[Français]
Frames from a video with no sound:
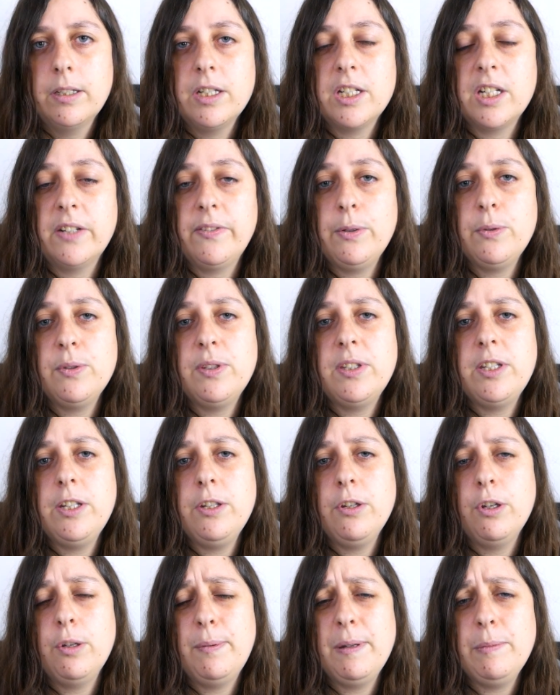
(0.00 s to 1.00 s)
J'avais
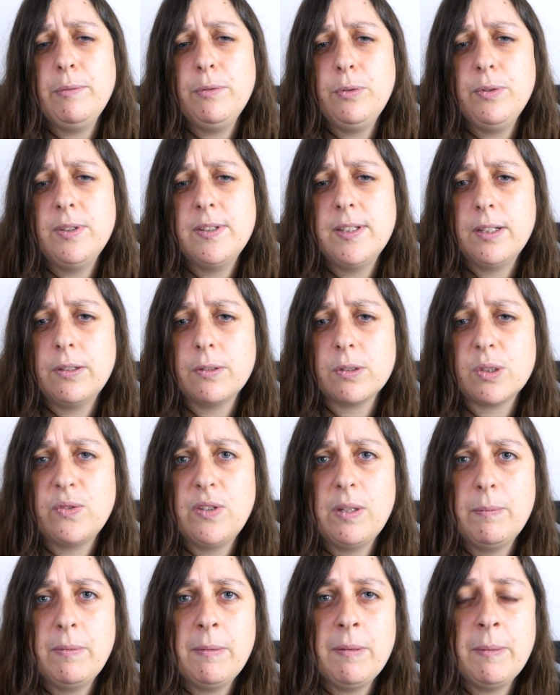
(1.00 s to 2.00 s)
aussi euh, pas beaucoup de séquences
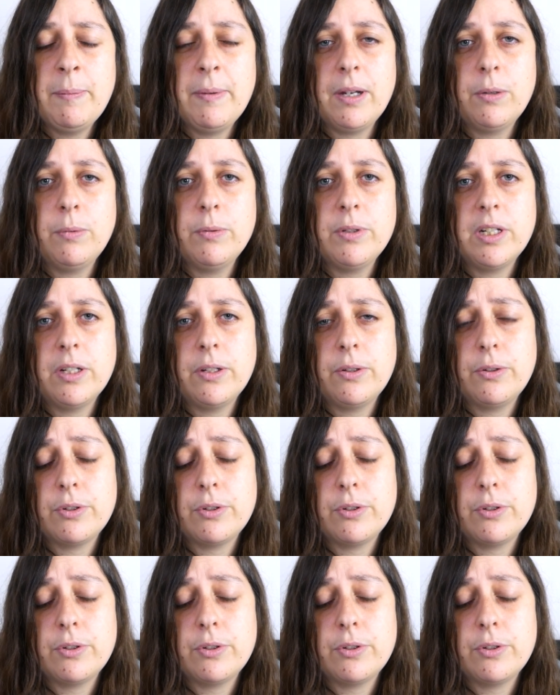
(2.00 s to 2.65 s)
filmées, mais par contre,